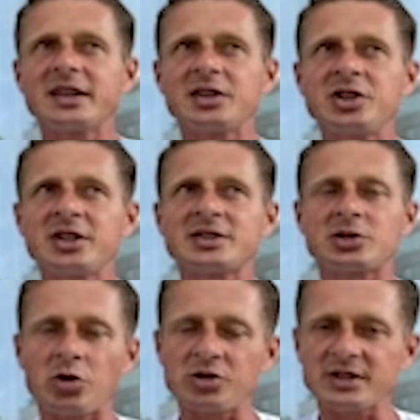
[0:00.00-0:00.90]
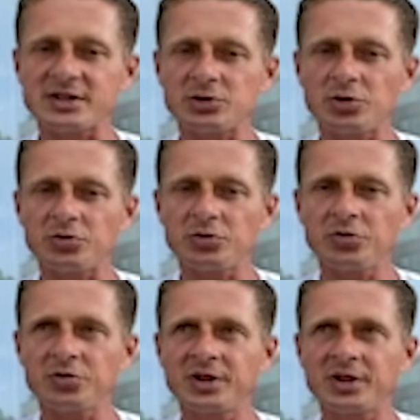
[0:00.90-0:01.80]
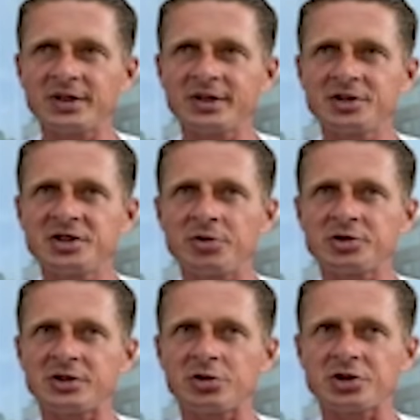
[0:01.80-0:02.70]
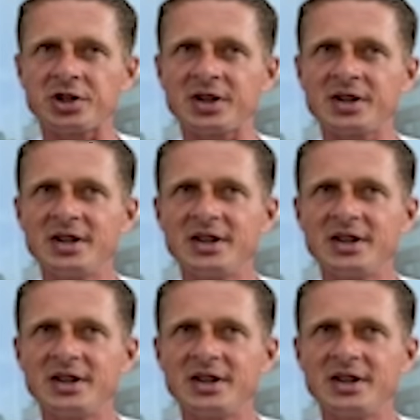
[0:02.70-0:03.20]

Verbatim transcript: gdzie jest koniec sezonu, gdzie można troszkę